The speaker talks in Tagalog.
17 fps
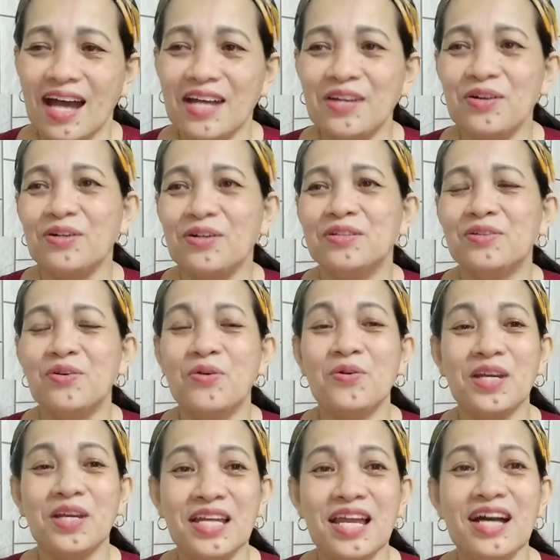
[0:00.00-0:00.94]
ano,
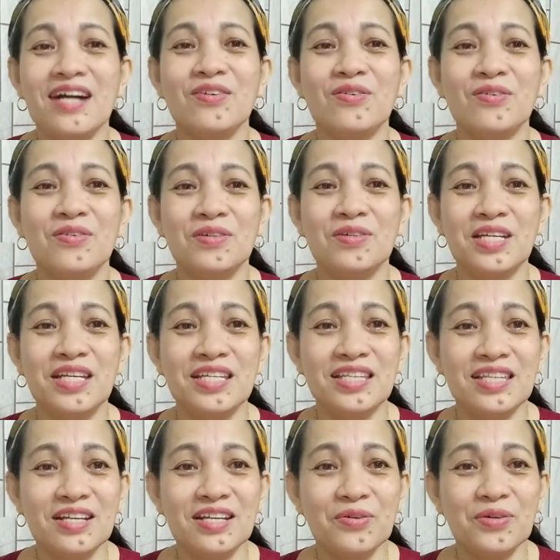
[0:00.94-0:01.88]
okay lang kung
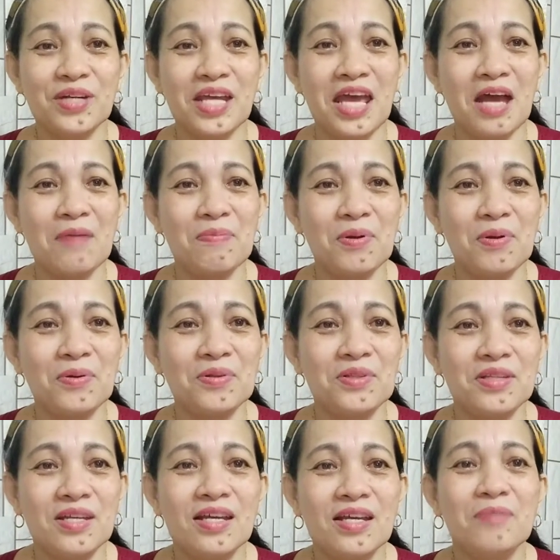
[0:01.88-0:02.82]
hindi ko na-upload.
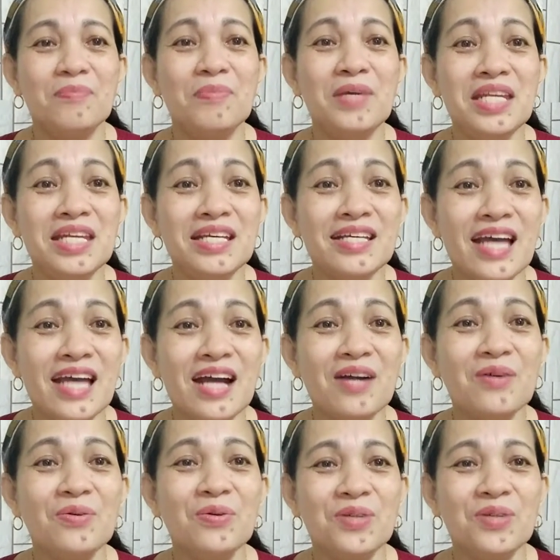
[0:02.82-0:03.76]

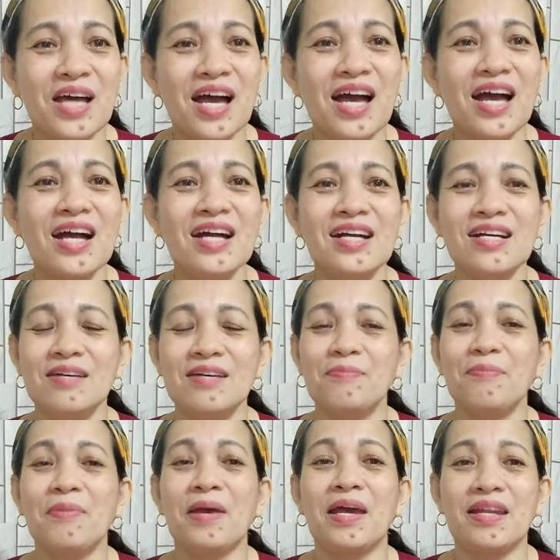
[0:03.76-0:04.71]
Binigyan ko ng
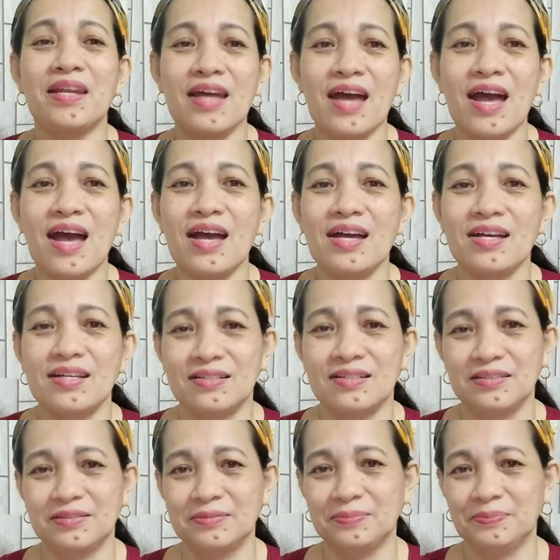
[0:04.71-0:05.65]
pera
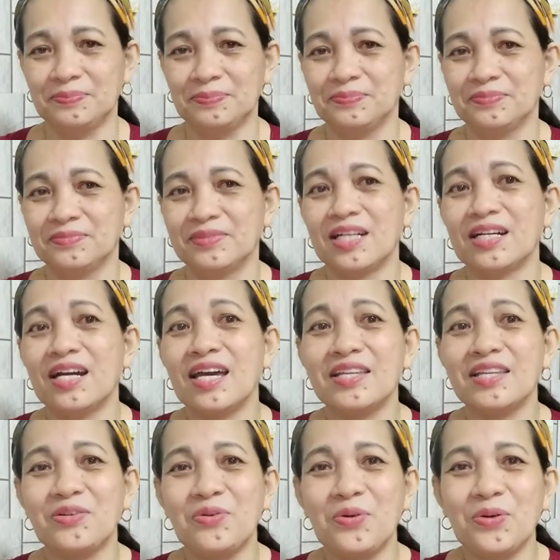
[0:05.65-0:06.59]
na
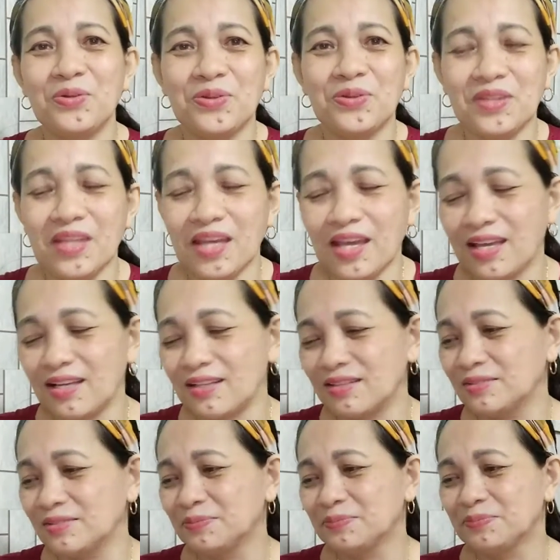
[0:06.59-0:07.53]
kahit konti,
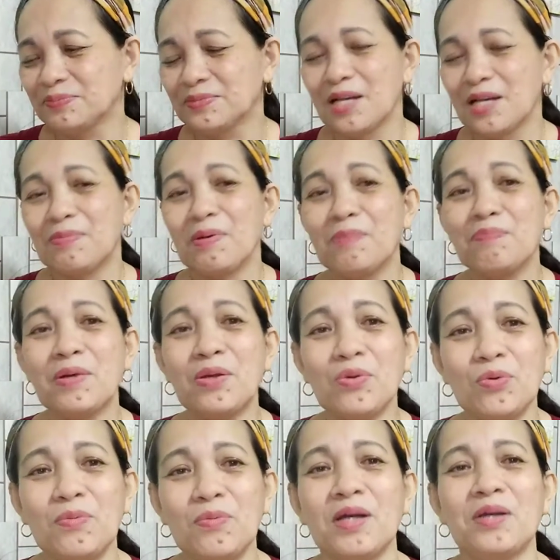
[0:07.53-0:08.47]

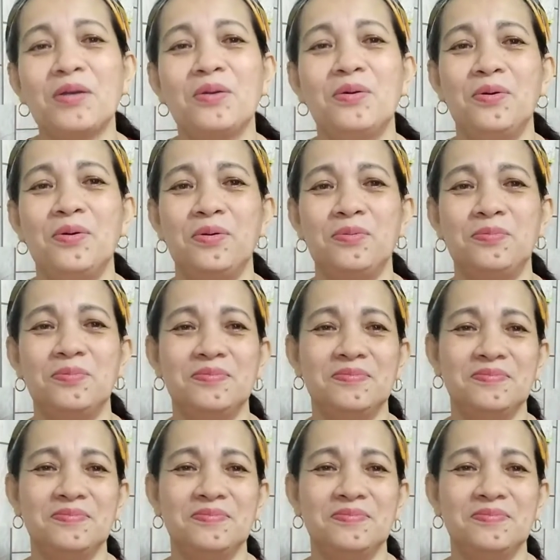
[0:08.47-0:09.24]
pampalubag loob.